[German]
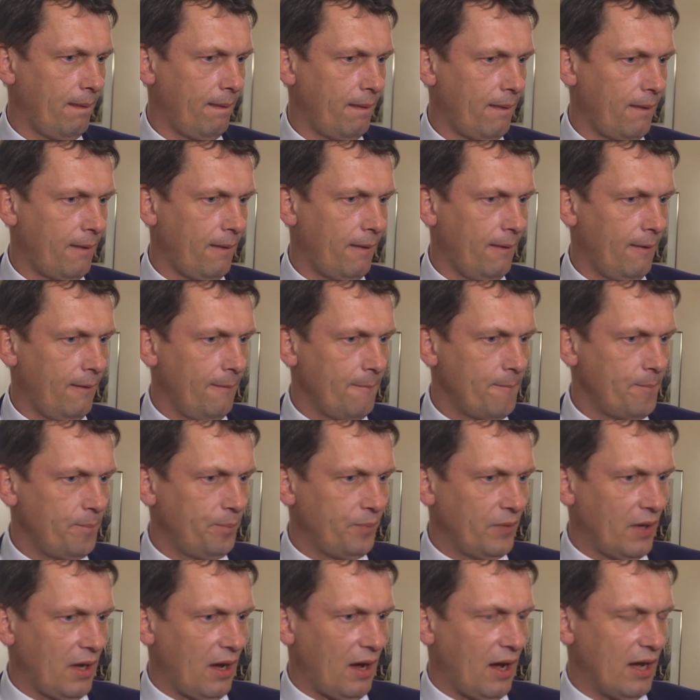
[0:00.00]
und Probleme sind?
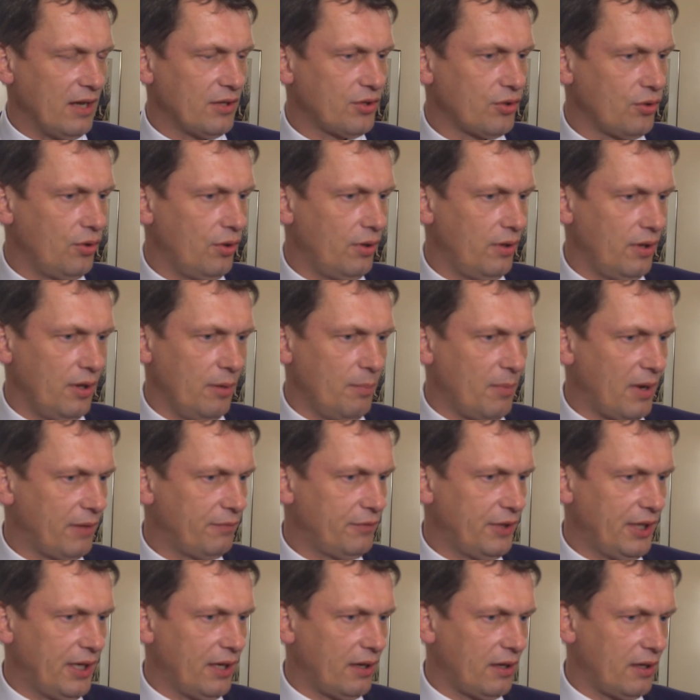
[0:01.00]
Also immer
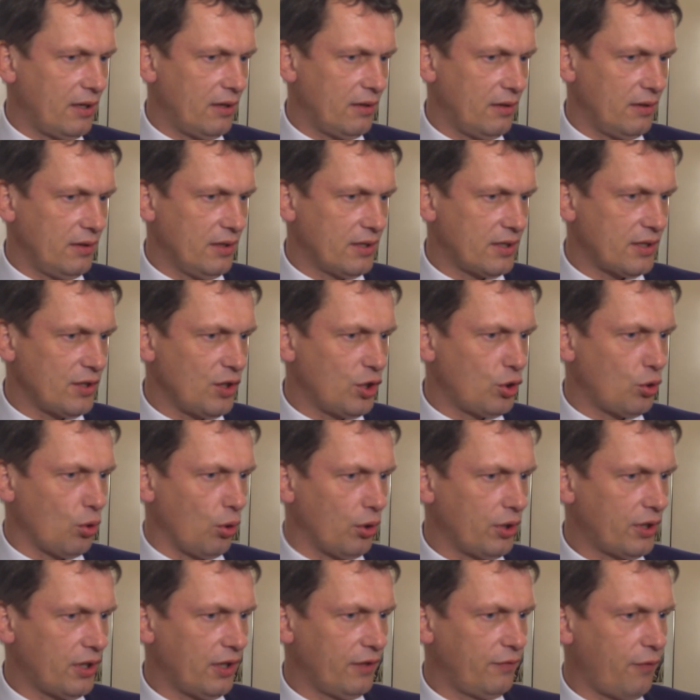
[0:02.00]
wieder ist nicht
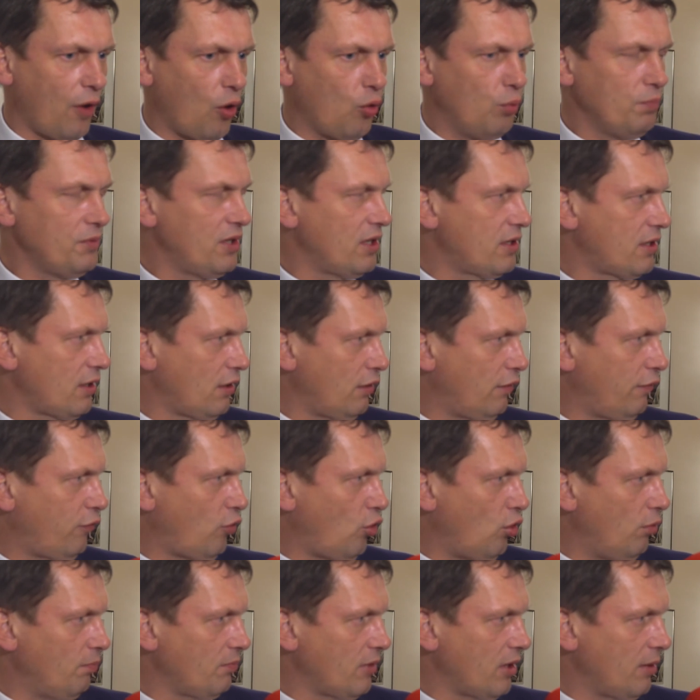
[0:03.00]
deutlich, warum diese
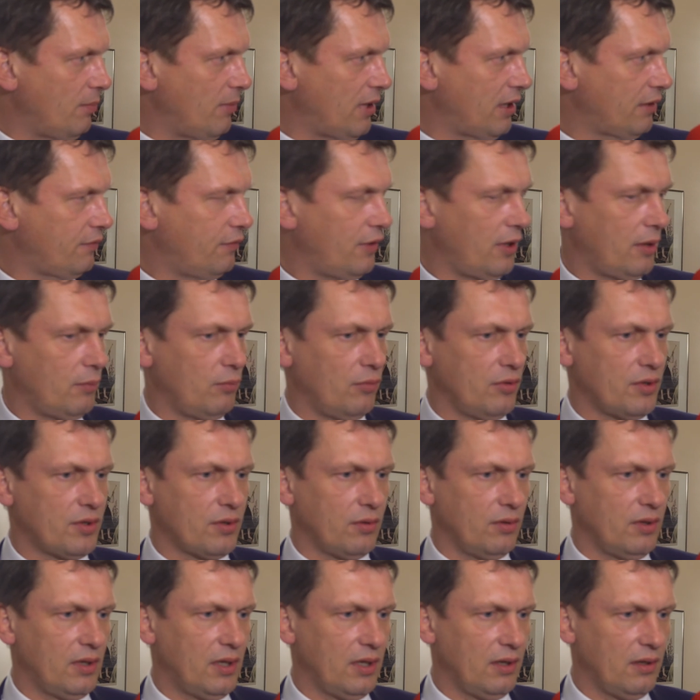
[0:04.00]
Reform gemacht werden muss.
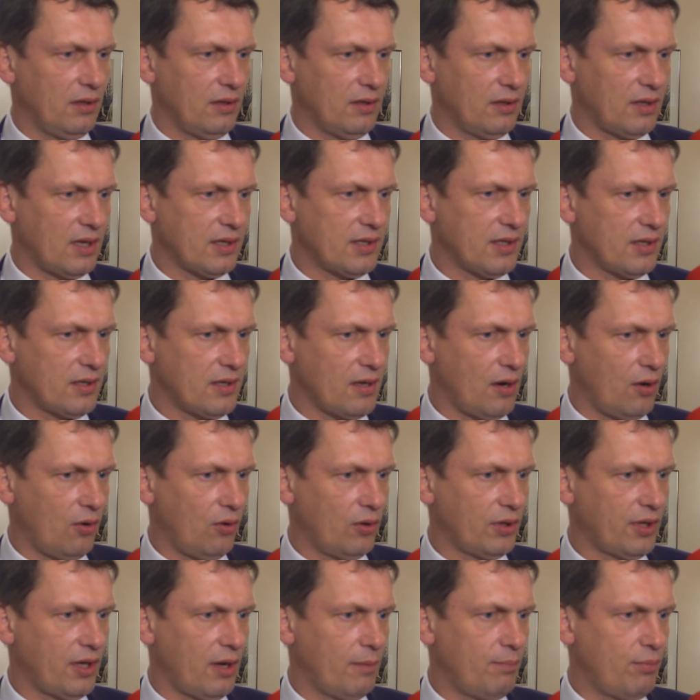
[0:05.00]
Und äh, das ist ja
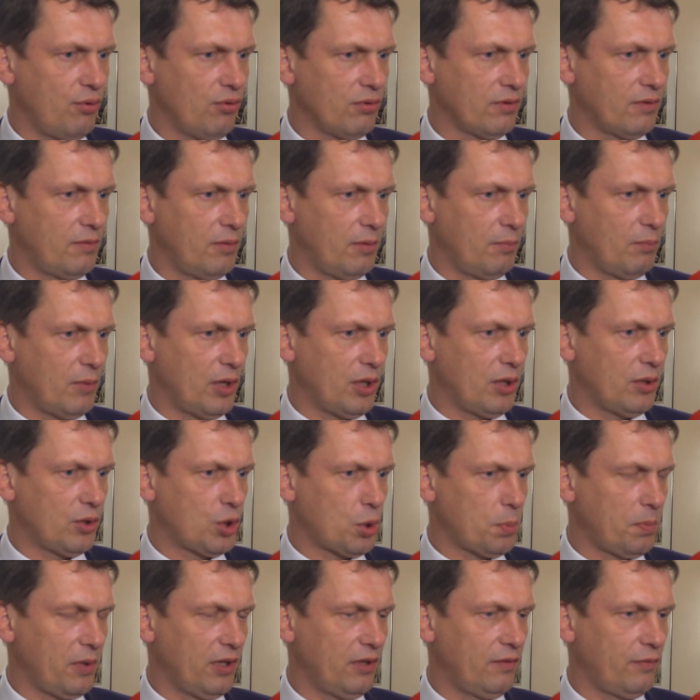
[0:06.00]
auch der Punkt. Man
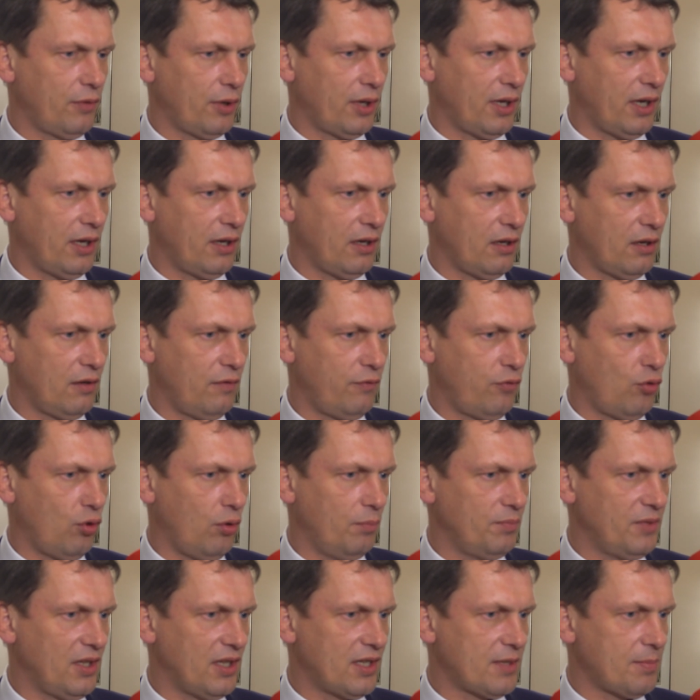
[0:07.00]
spricht von einer
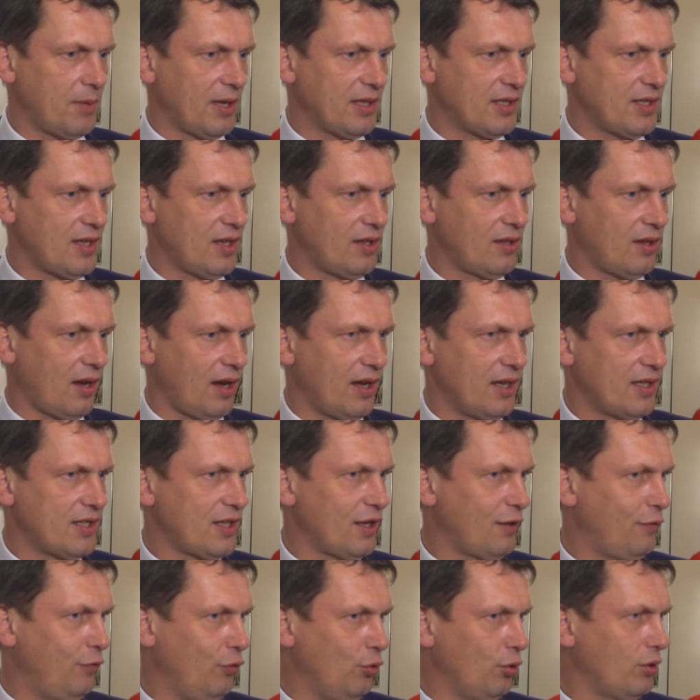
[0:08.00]
Reform, die
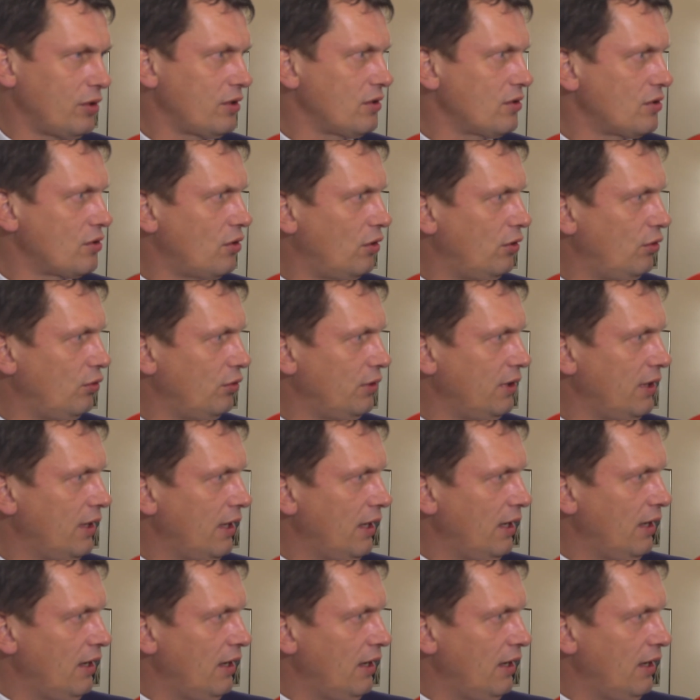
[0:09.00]
2030 wirken soll und,